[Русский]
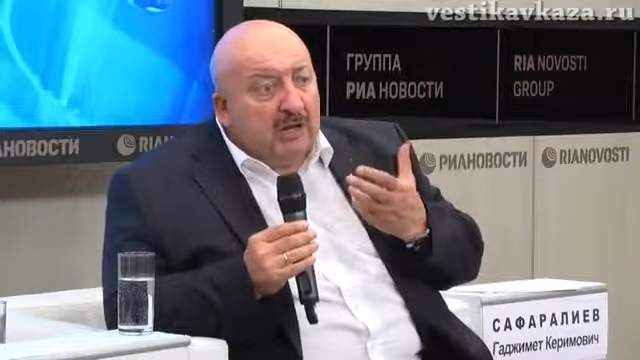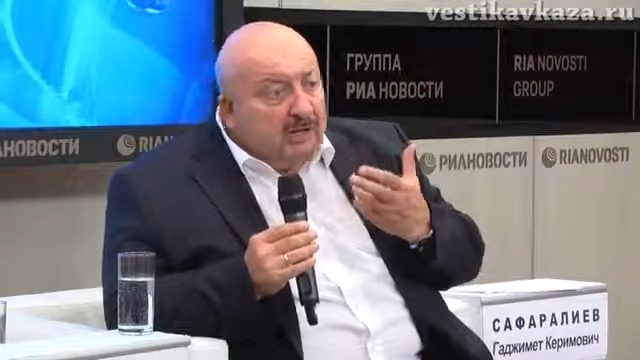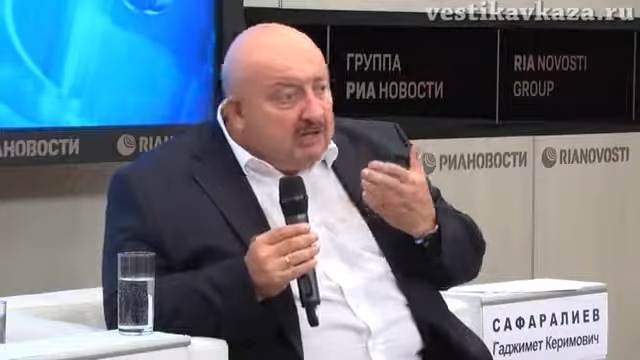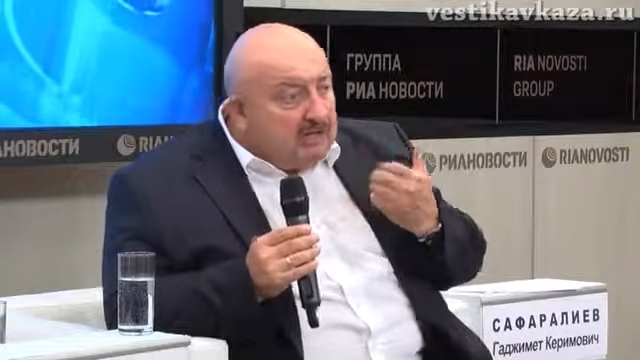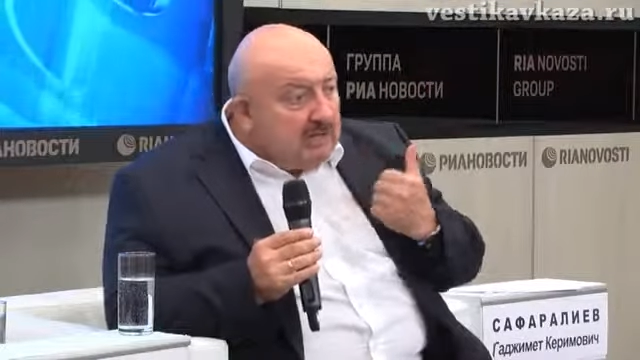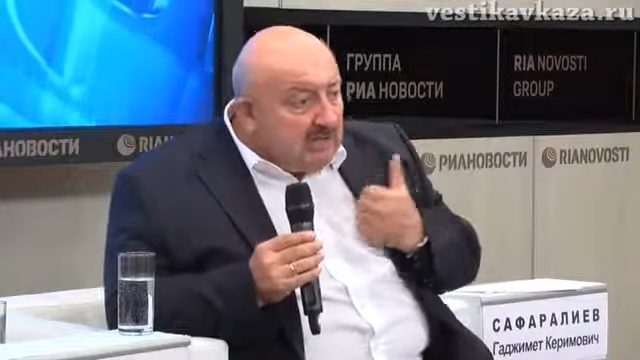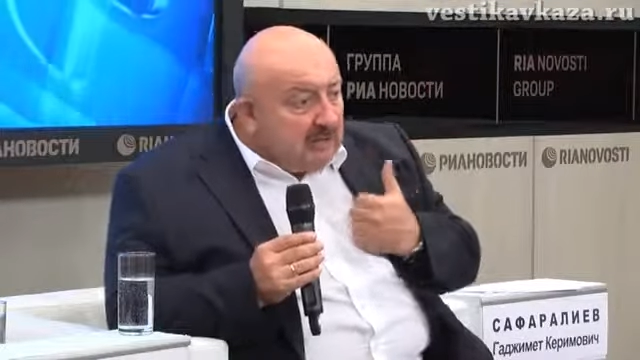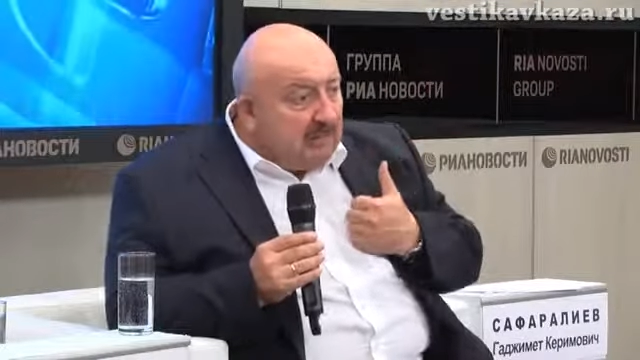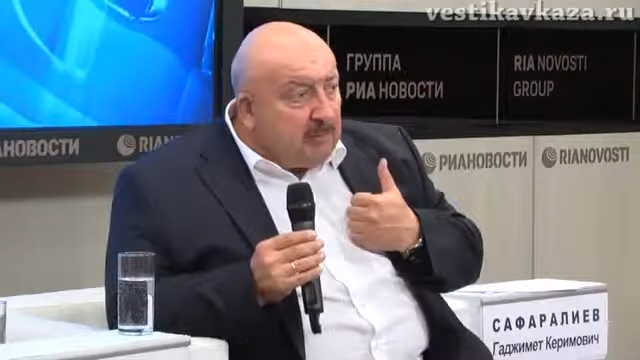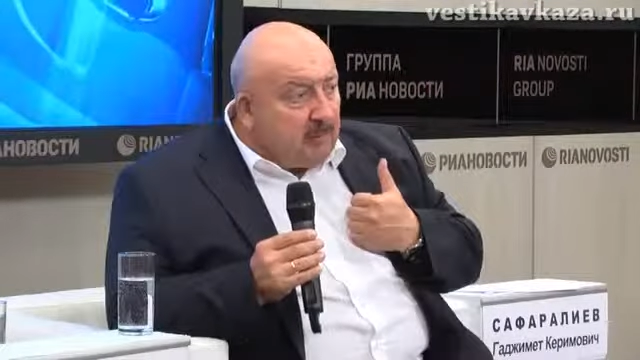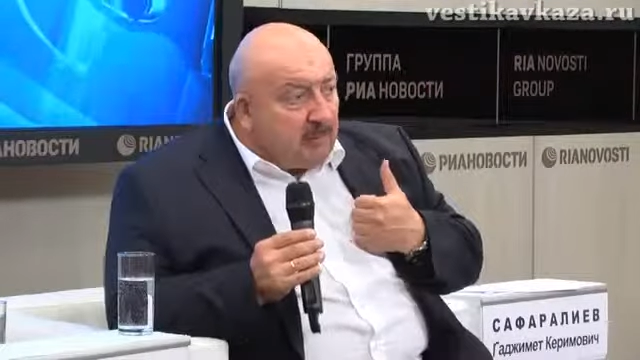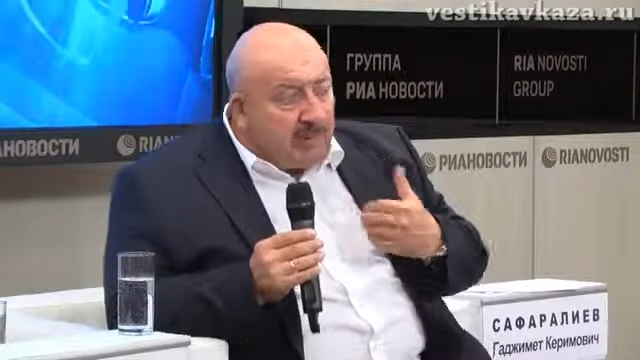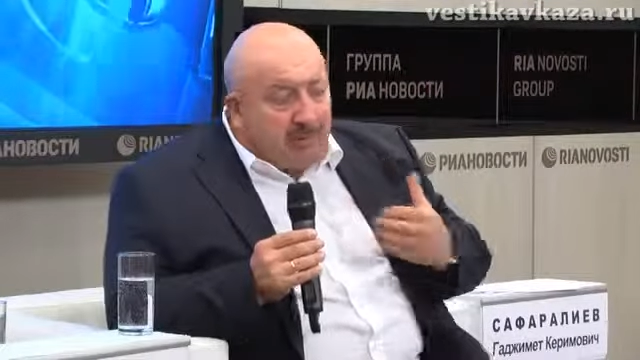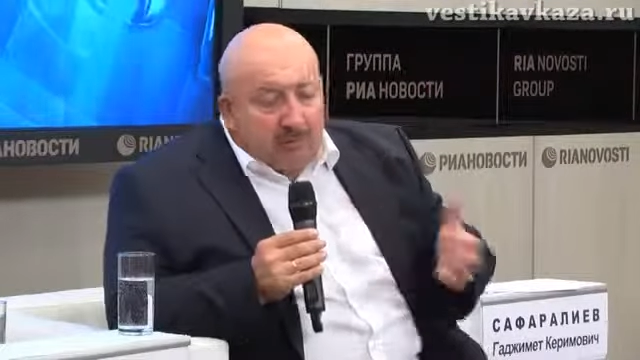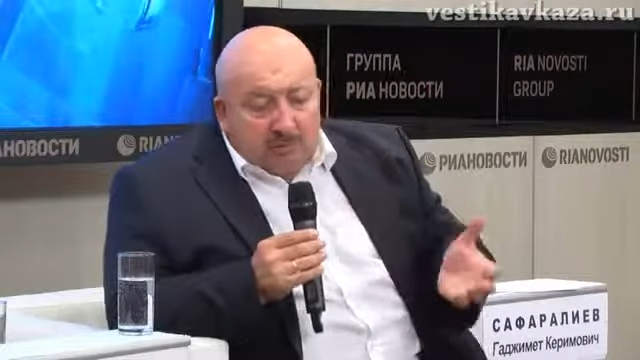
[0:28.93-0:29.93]
Если голова
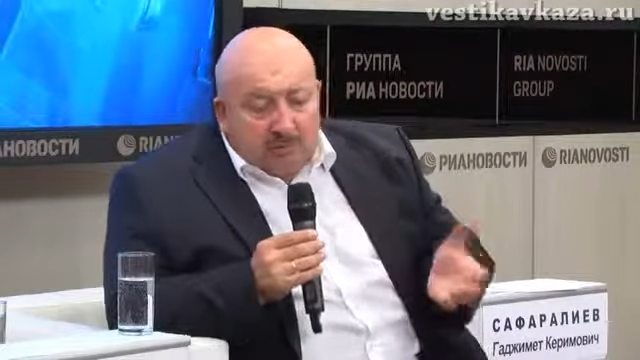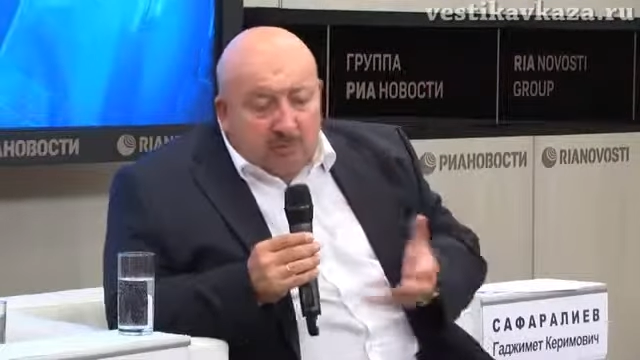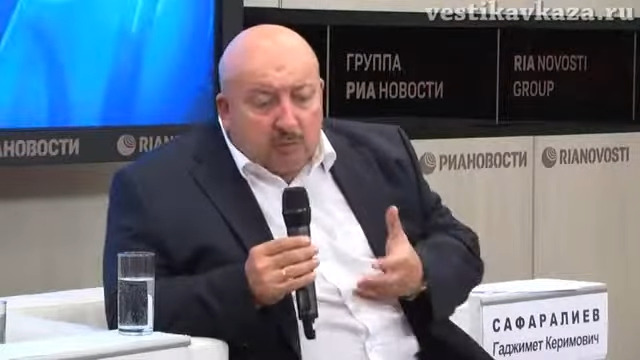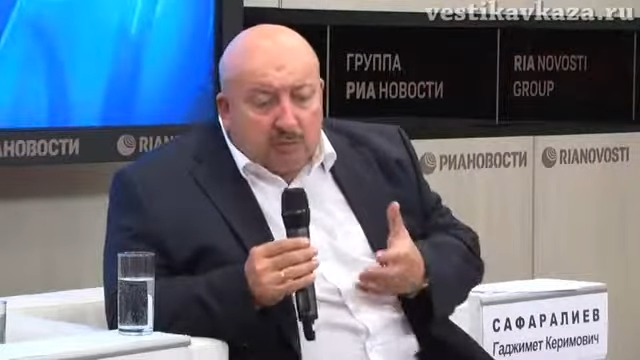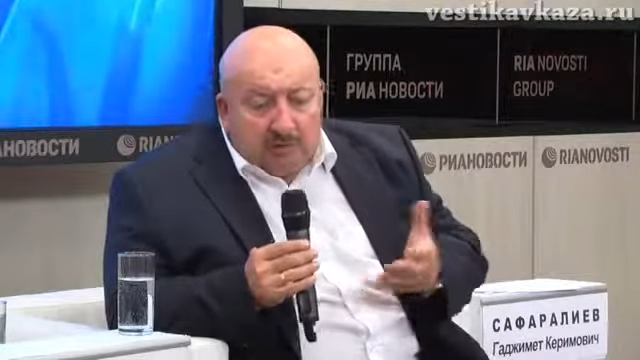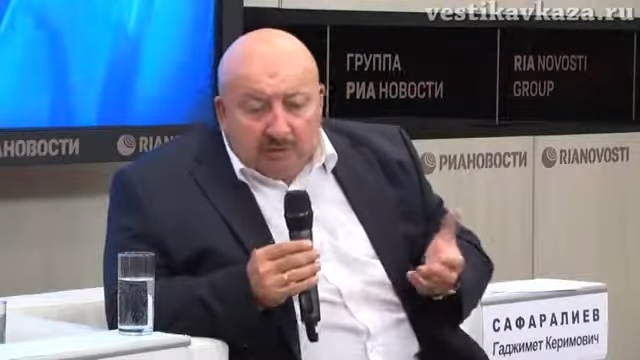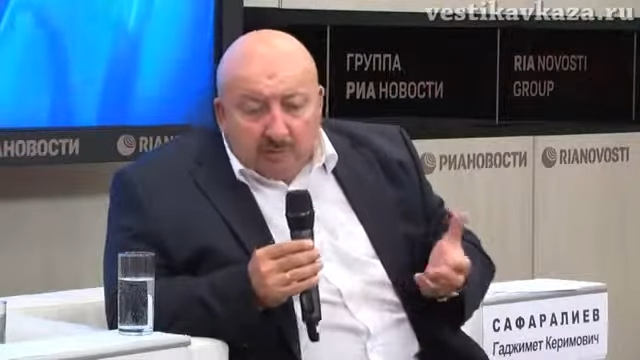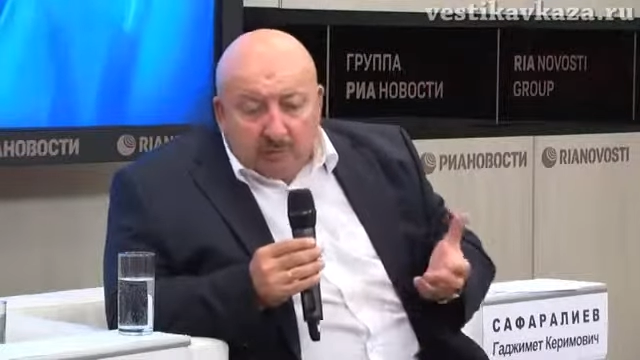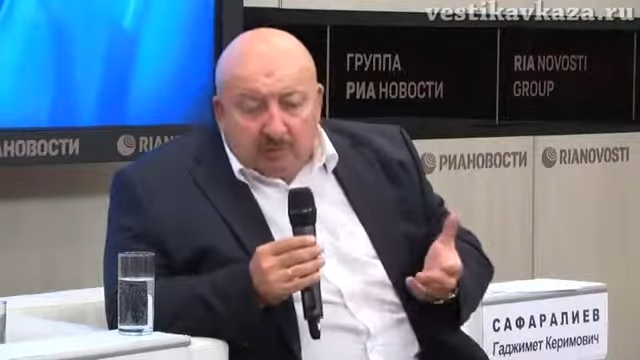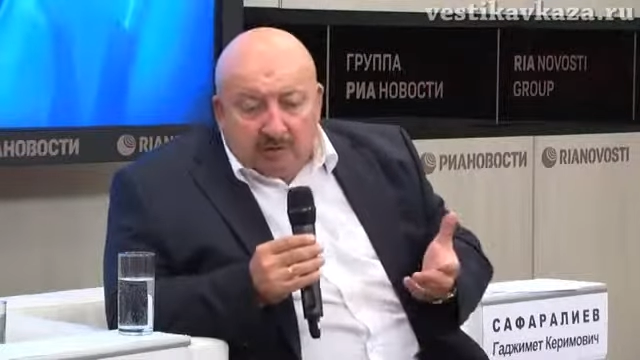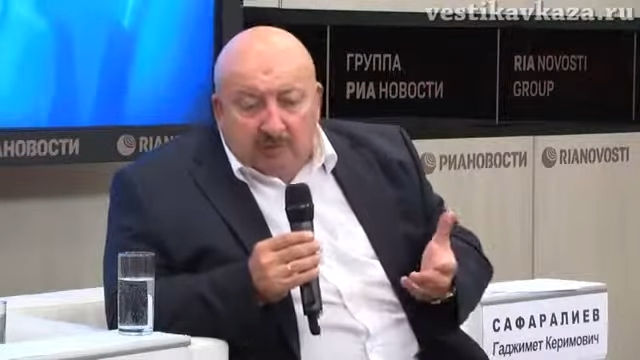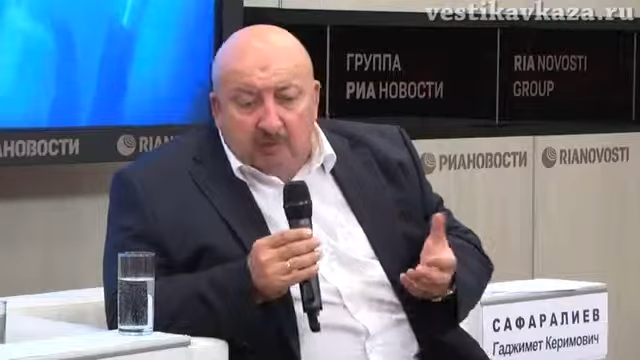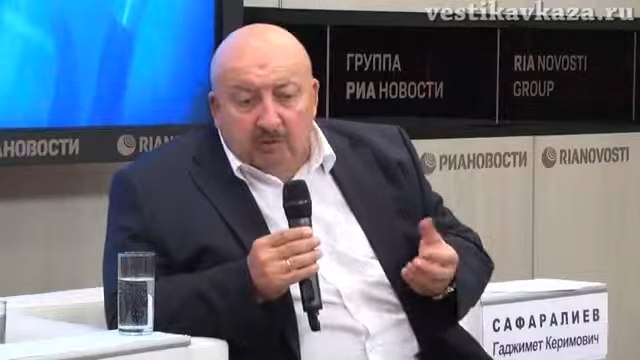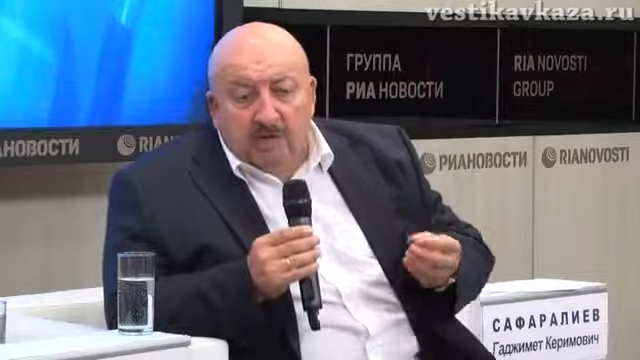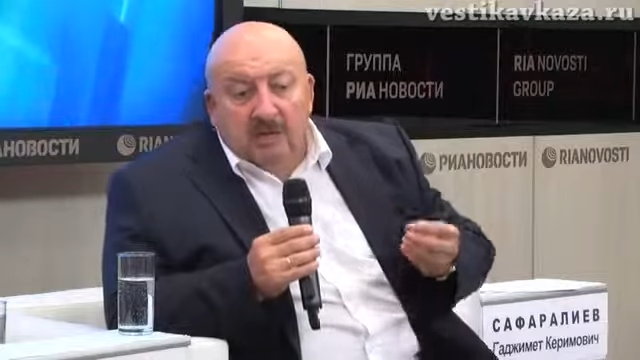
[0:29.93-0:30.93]
плохо работает, и руки не будут
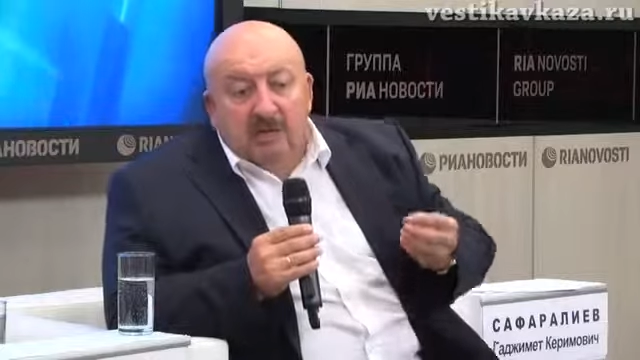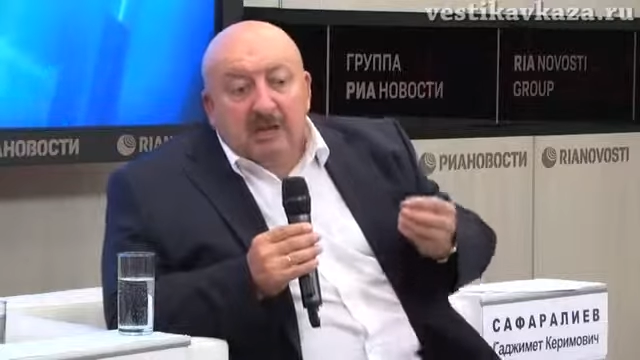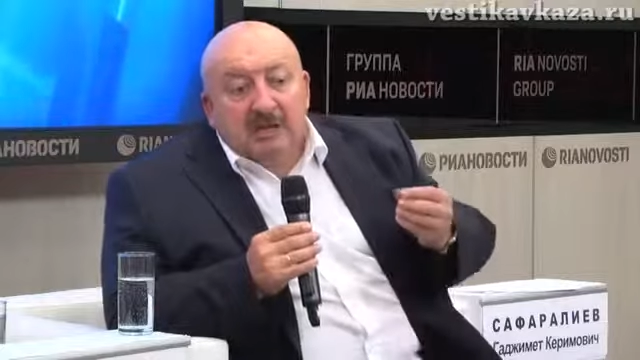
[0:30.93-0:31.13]
работать.